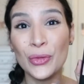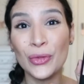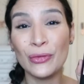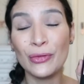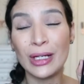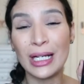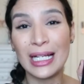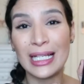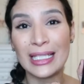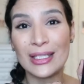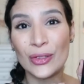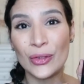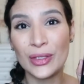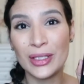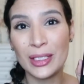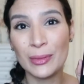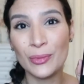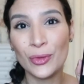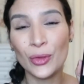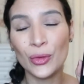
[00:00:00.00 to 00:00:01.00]
que voilà ce
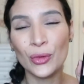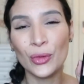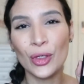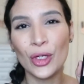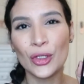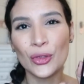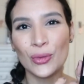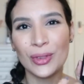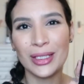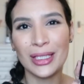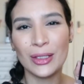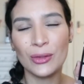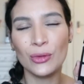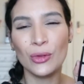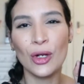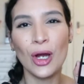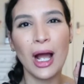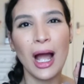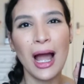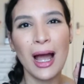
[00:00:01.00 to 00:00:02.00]
type de couleurs soit des
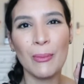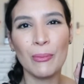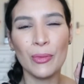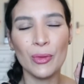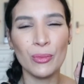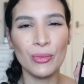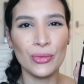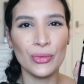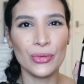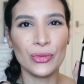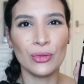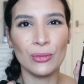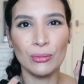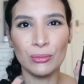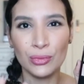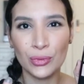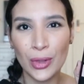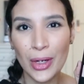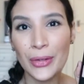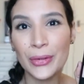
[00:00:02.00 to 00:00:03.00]
couleurs un peu plus
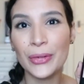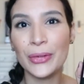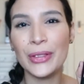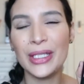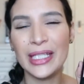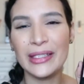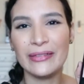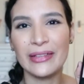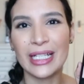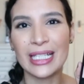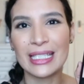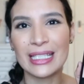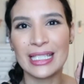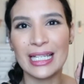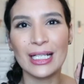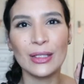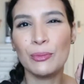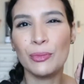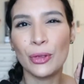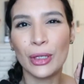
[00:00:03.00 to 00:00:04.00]
brown
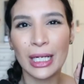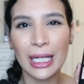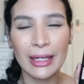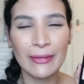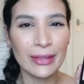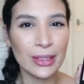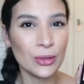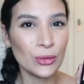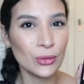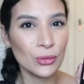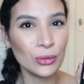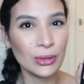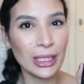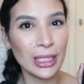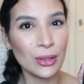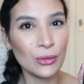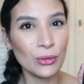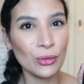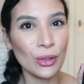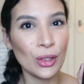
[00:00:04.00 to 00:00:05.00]
universelles pour aller avec toutes
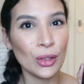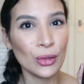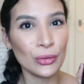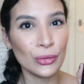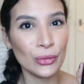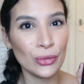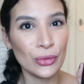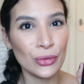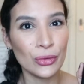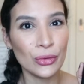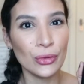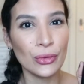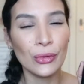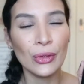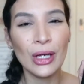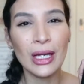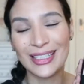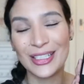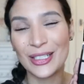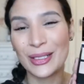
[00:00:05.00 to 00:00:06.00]
les couleurs de
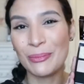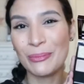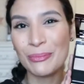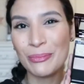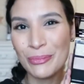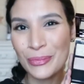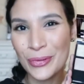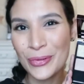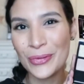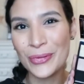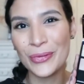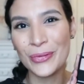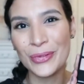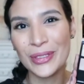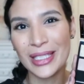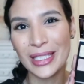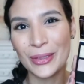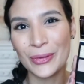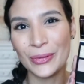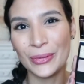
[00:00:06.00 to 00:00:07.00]
yeux j'aime beaucoup
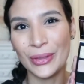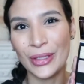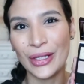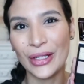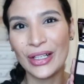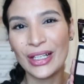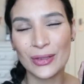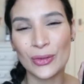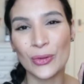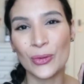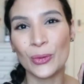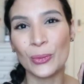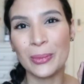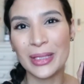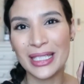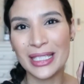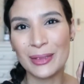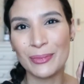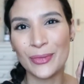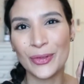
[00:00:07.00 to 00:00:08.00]
ces couleurs, ce sont
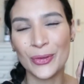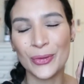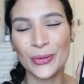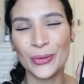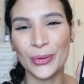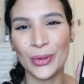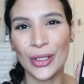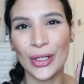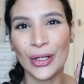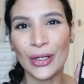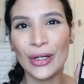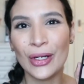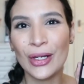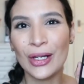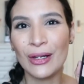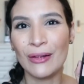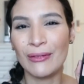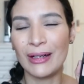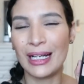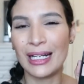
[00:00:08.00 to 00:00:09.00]
mes types de couleurs
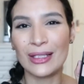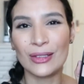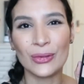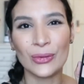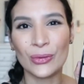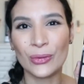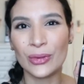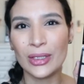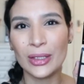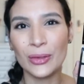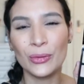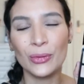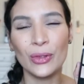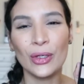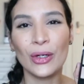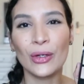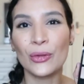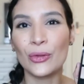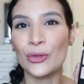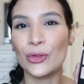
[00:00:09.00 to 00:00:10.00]
voilà ce sont des
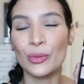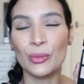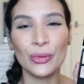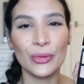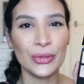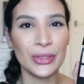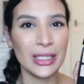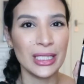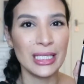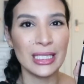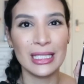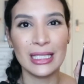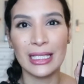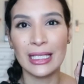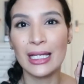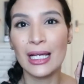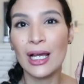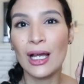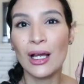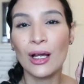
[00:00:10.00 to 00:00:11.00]
couleurs que je peux
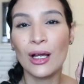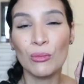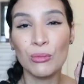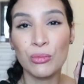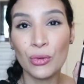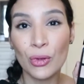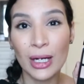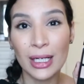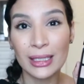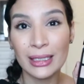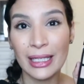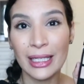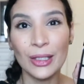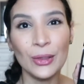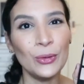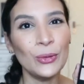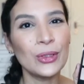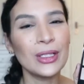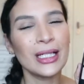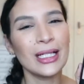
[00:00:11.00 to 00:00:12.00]
utiliser pour un day
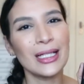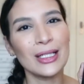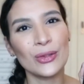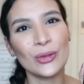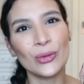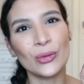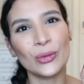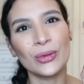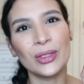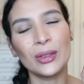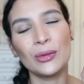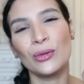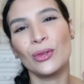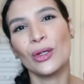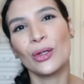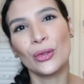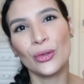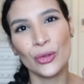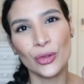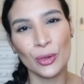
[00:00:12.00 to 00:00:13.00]
look et ce sont des
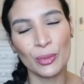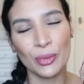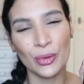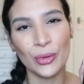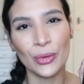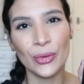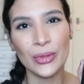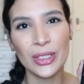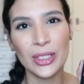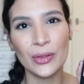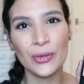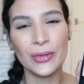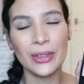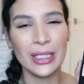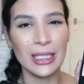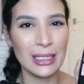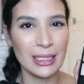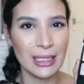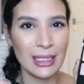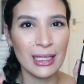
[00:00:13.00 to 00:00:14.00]
couleurs que je peux aussi
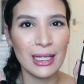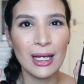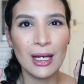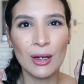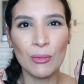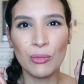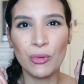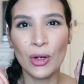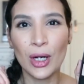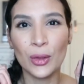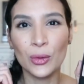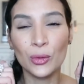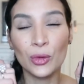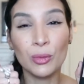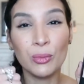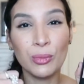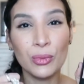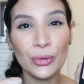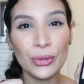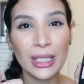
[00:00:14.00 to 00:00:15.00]
utiliser pour un look
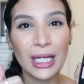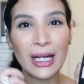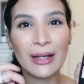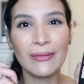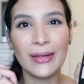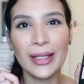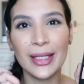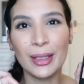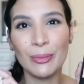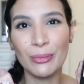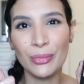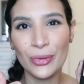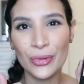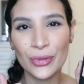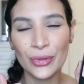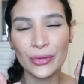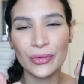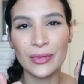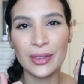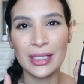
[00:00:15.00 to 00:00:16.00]
plus travaillé, plus
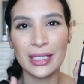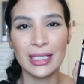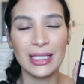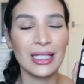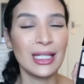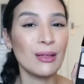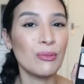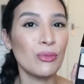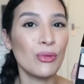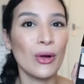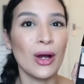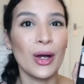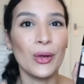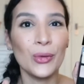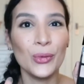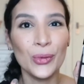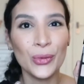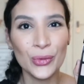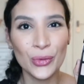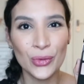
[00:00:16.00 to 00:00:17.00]
sophistiqué, pour un
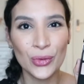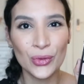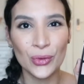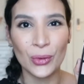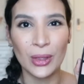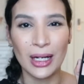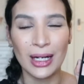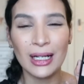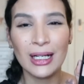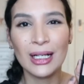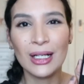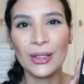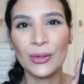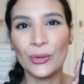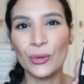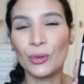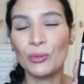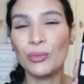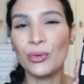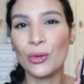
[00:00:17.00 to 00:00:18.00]
look du soir.
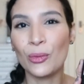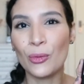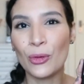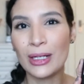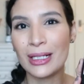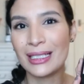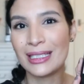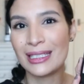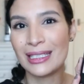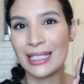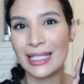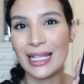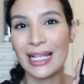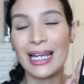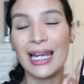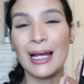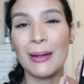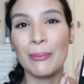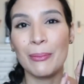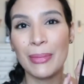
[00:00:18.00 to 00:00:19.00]
Donc pour moi c'est
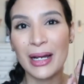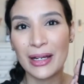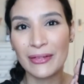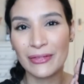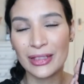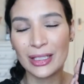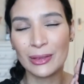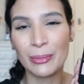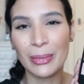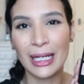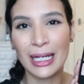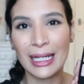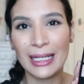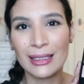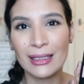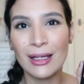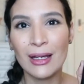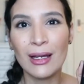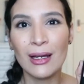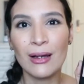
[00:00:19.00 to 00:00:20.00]
la parfaite
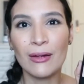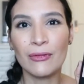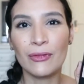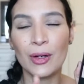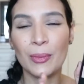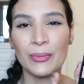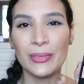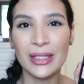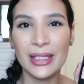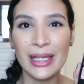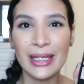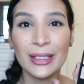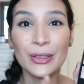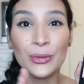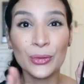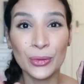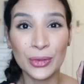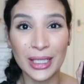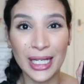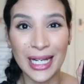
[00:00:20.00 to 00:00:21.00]
palette from day
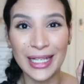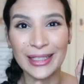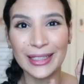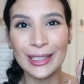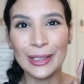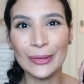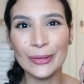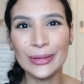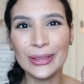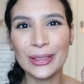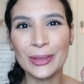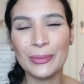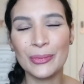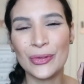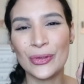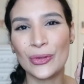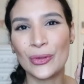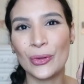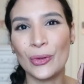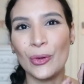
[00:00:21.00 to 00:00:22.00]
to night look
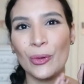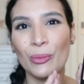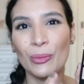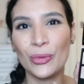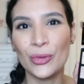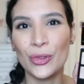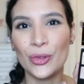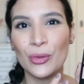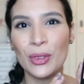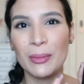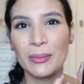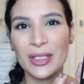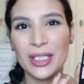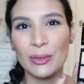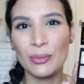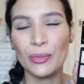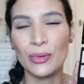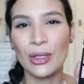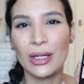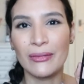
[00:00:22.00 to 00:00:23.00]
puisqu'on peut jouer un
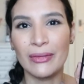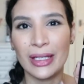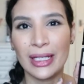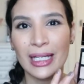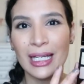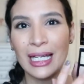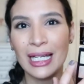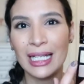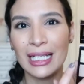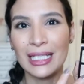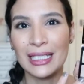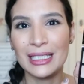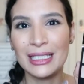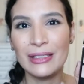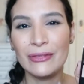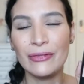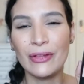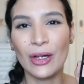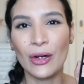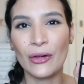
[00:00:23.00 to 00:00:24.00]
petit peu avec les
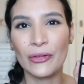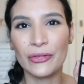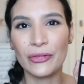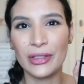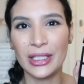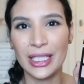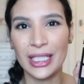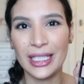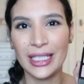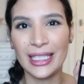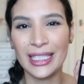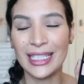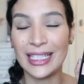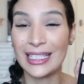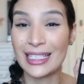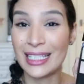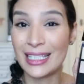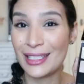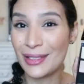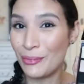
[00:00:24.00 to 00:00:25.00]
différents finis et
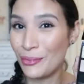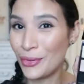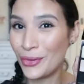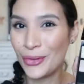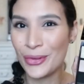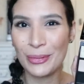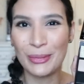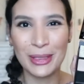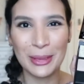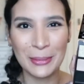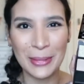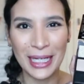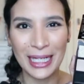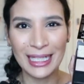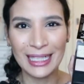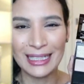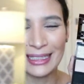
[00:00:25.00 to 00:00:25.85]
ça c'est plutôt pas mal.